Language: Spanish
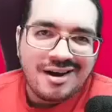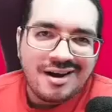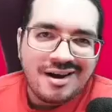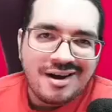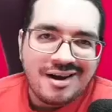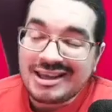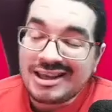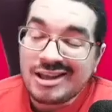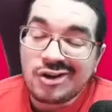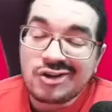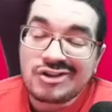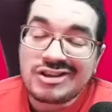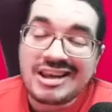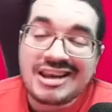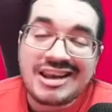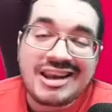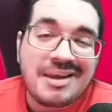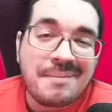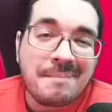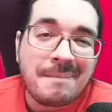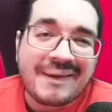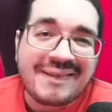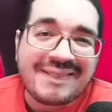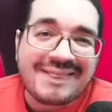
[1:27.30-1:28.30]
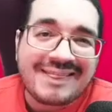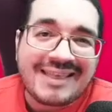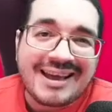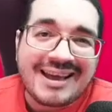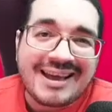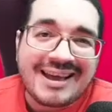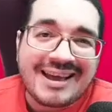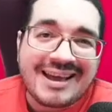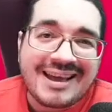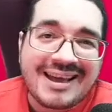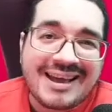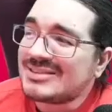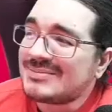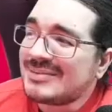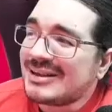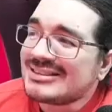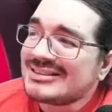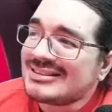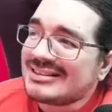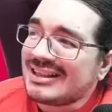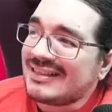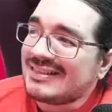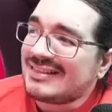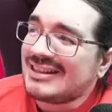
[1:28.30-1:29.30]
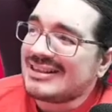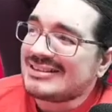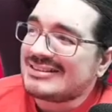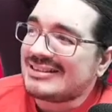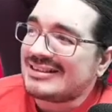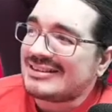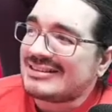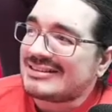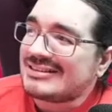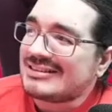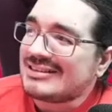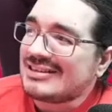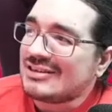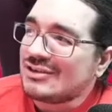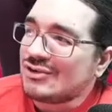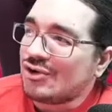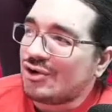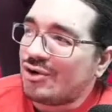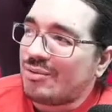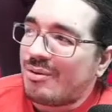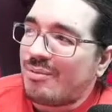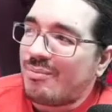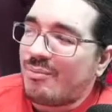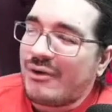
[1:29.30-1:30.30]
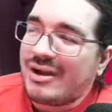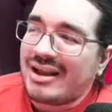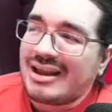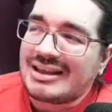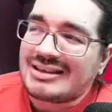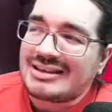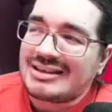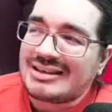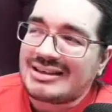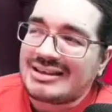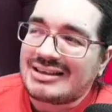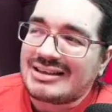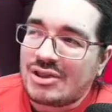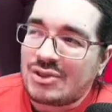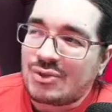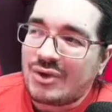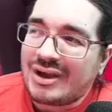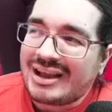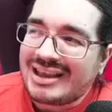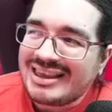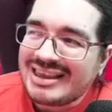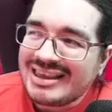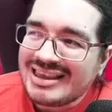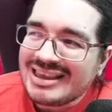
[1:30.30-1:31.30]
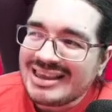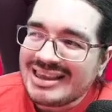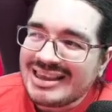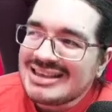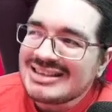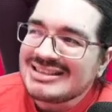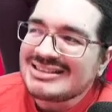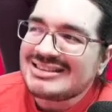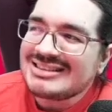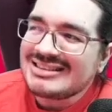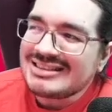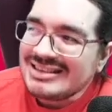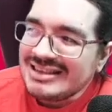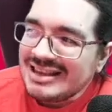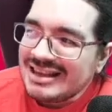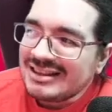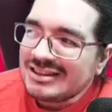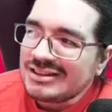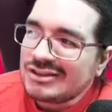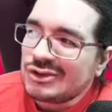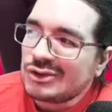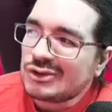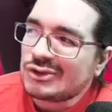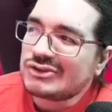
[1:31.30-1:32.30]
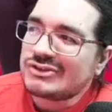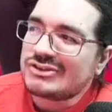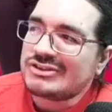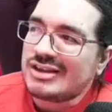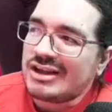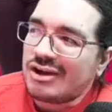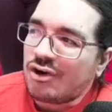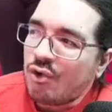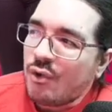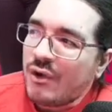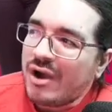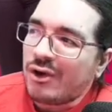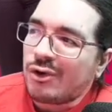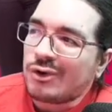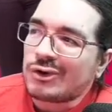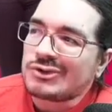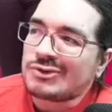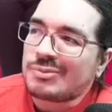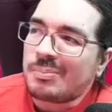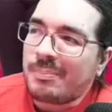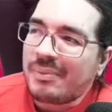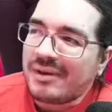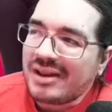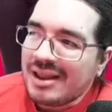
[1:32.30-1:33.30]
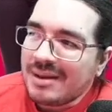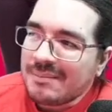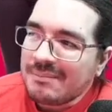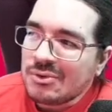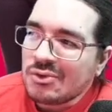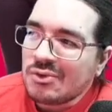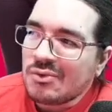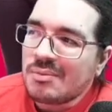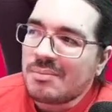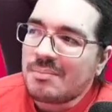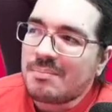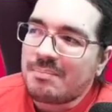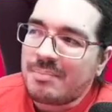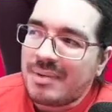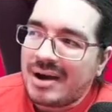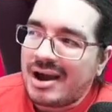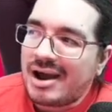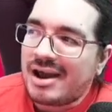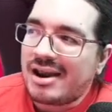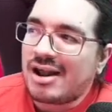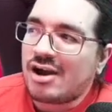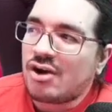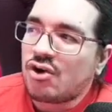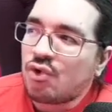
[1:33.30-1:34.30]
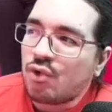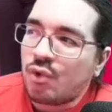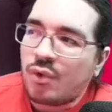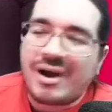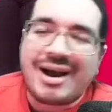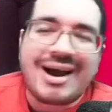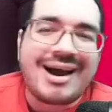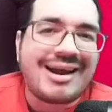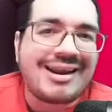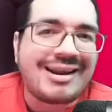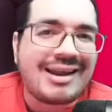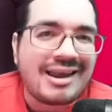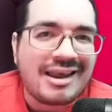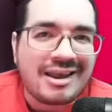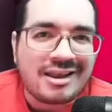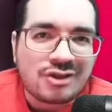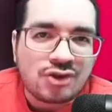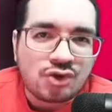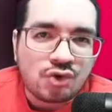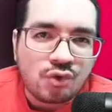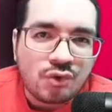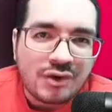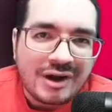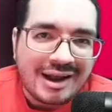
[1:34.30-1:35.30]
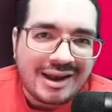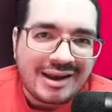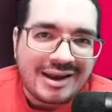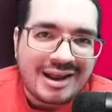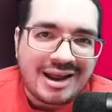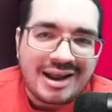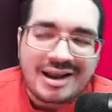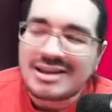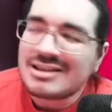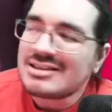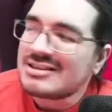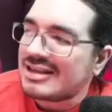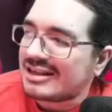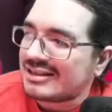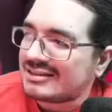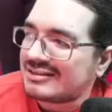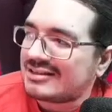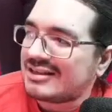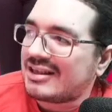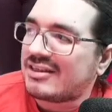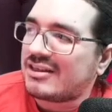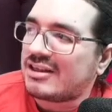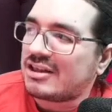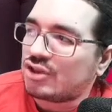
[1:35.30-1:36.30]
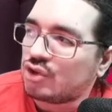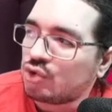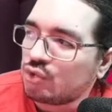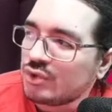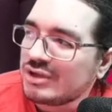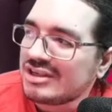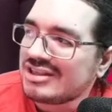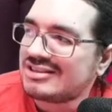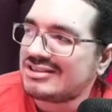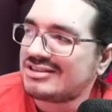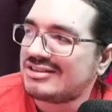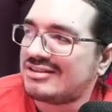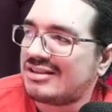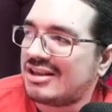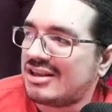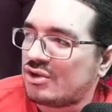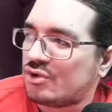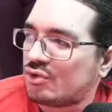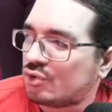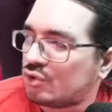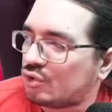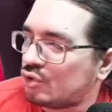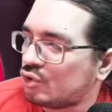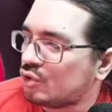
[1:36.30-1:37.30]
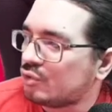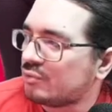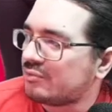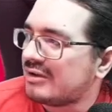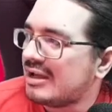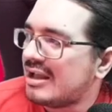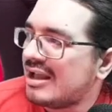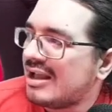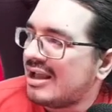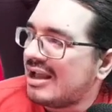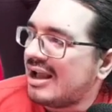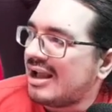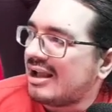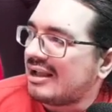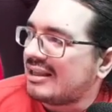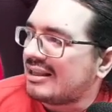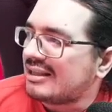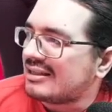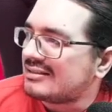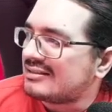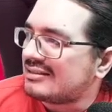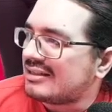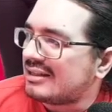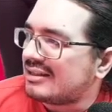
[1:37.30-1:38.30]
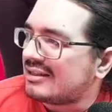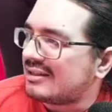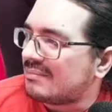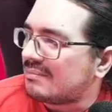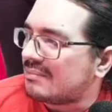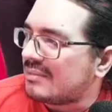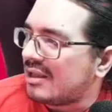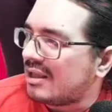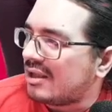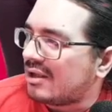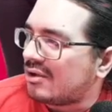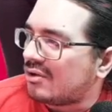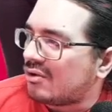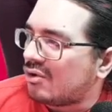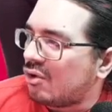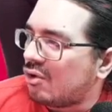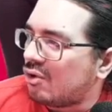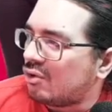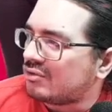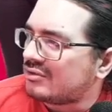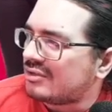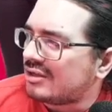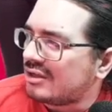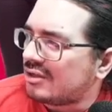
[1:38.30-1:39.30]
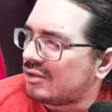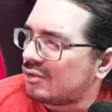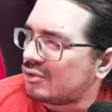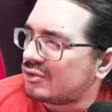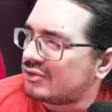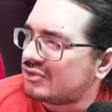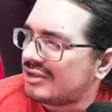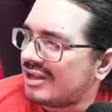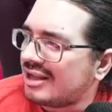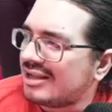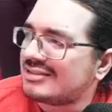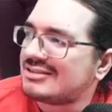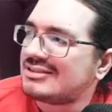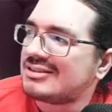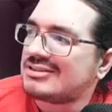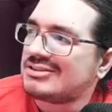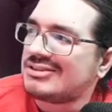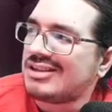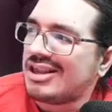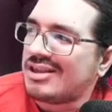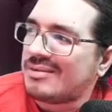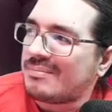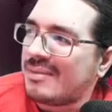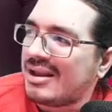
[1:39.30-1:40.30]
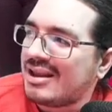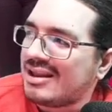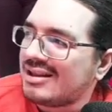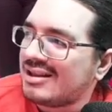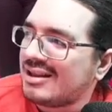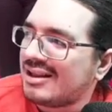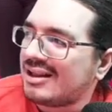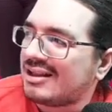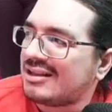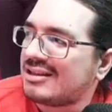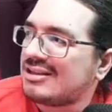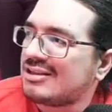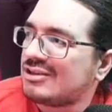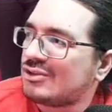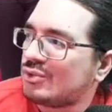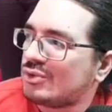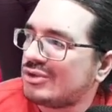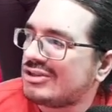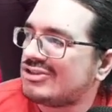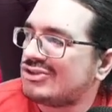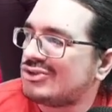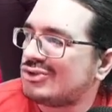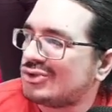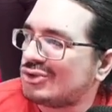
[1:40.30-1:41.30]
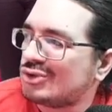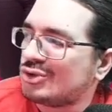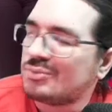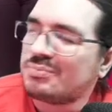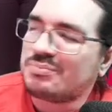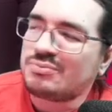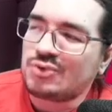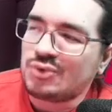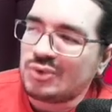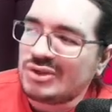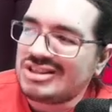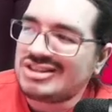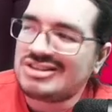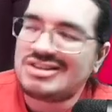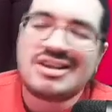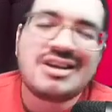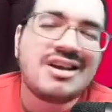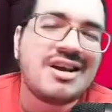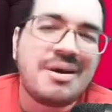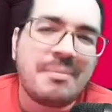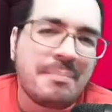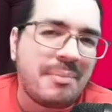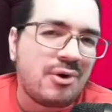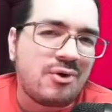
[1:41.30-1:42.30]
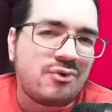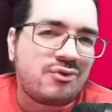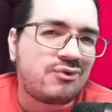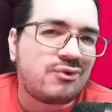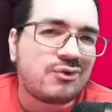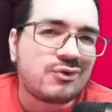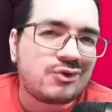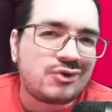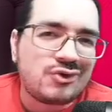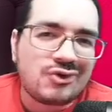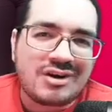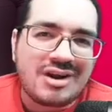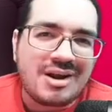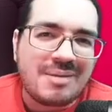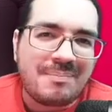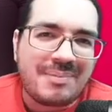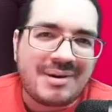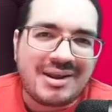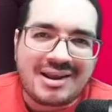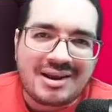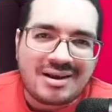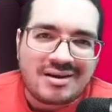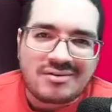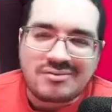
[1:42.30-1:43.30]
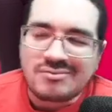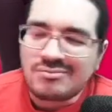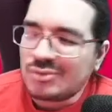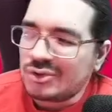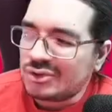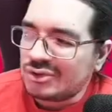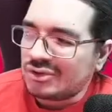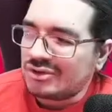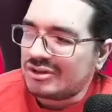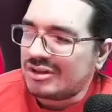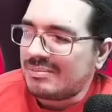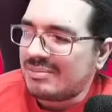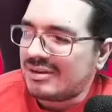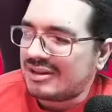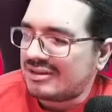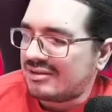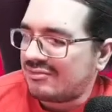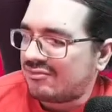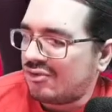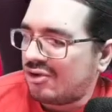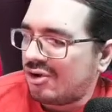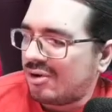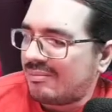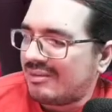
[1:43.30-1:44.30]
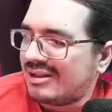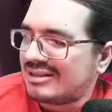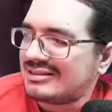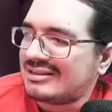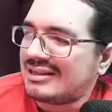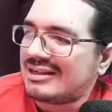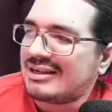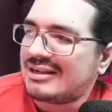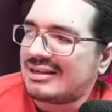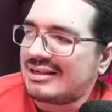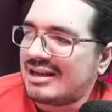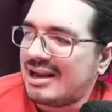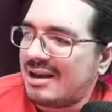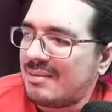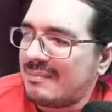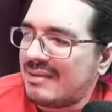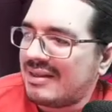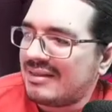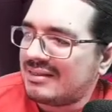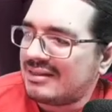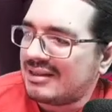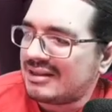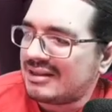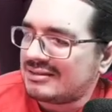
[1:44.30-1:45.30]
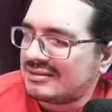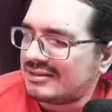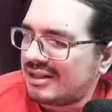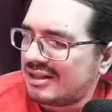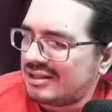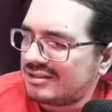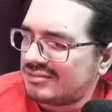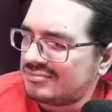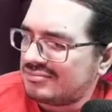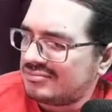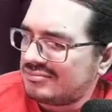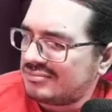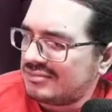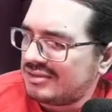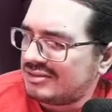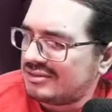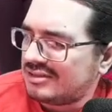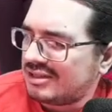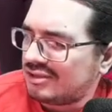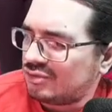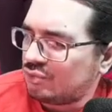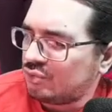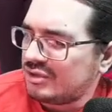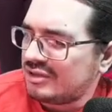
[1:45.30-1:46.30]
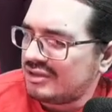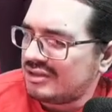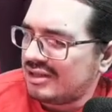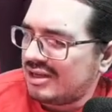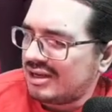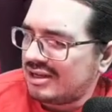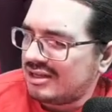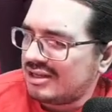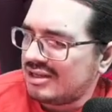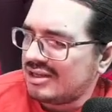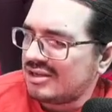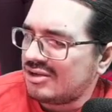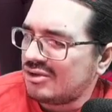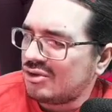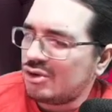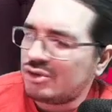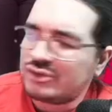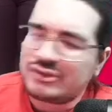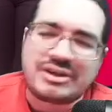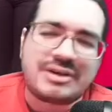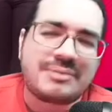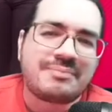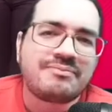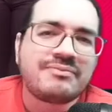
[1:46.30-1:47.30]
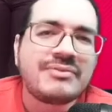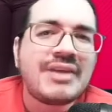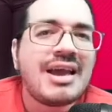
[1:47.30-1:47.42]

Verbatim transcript: Aquí lo tienen en pantalla, es bastante sencillo como pueden estar viendo aquí, cientos de juegos premium para jugar en tu canal, ya sea de Twitch, de YouTube. Aquí está también otra cosa, este es Keymailer, aquí Twitch, YouTube, Twitch, pero funciona para un montón de plataformas, realmente hasta Twitter aquí, no lo sé.